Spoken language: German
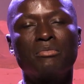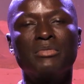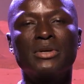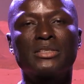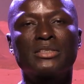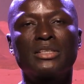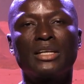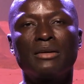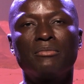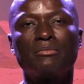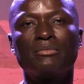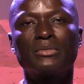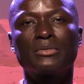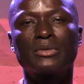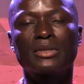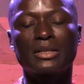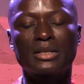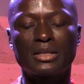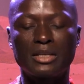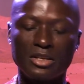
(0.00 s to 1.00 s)
Ich möchte
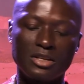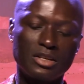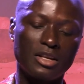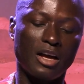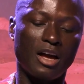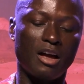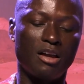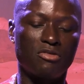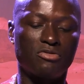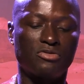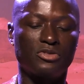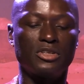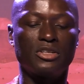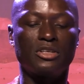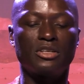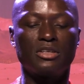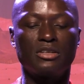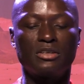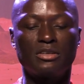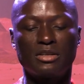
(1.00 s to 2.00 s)
Kinder
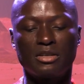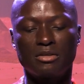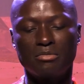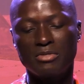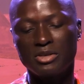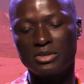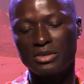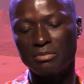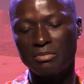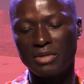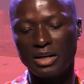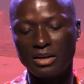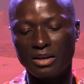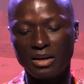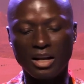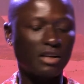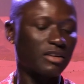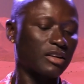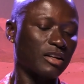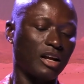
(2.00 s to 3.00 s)
helfen, ich möchte meinem
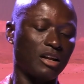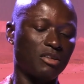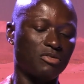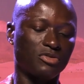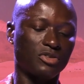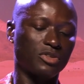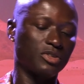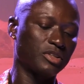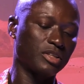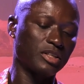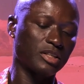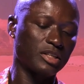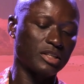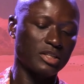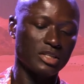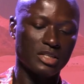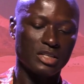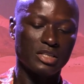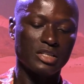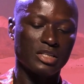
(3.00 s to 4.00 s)
Land helfen,
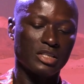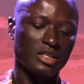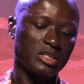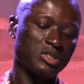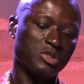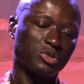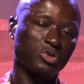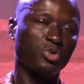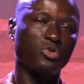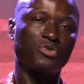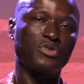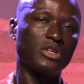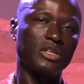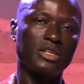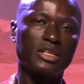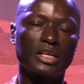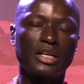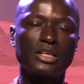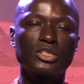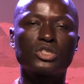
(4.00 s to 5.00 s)
so viele
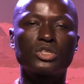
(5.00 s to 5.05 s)
Dinge